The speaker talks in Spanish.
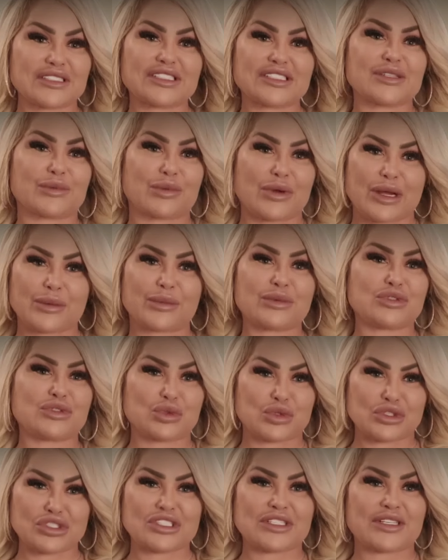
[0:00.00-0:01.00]
sentí tras mi
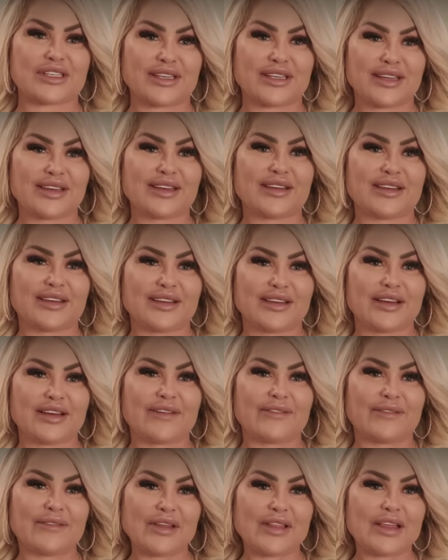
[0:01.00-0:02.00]
separación.
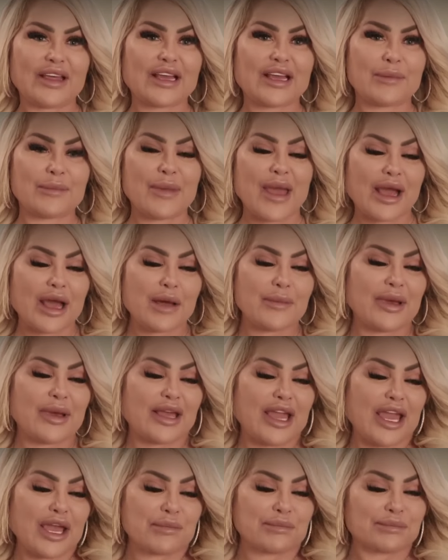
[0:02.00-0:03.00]
Siento que volví al
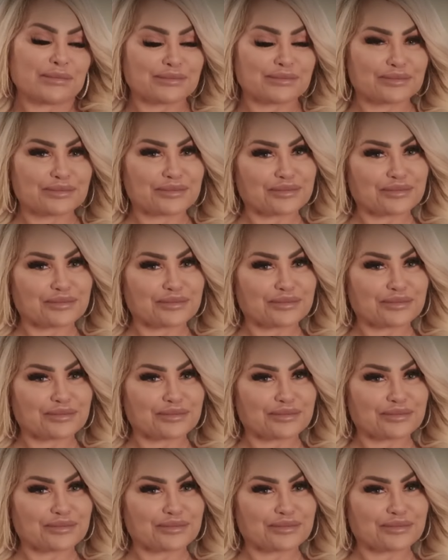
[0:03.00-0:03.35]
ruedo.